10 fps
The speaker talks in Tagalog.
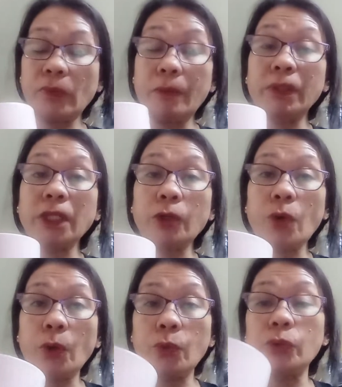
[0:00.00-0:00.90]
magtanong
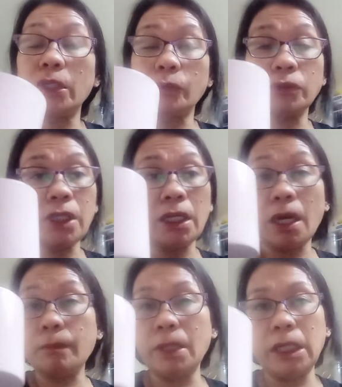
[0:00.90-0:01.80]
ako ulit kung saan
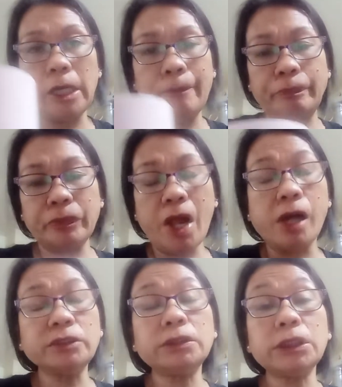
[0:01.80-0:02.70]
nakabili.
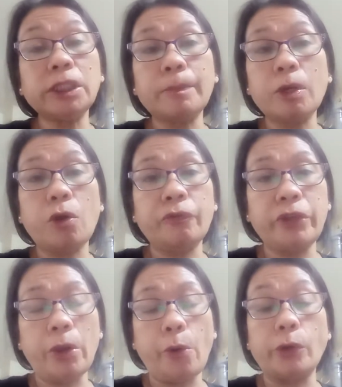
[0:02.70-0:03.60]
Instead na
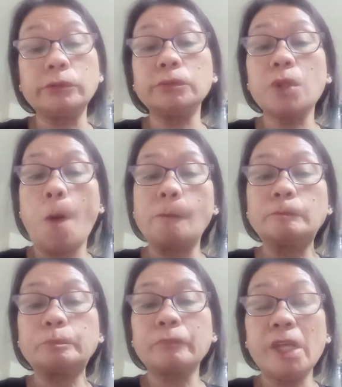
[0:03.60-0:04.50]
mag-coffee ako,
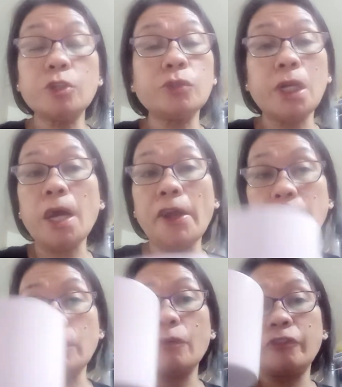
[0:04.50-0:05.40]
ito na lang ay
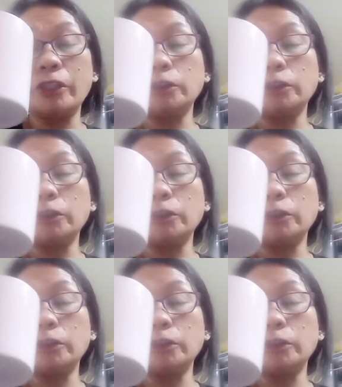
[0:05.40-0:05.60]
i-coffee ko.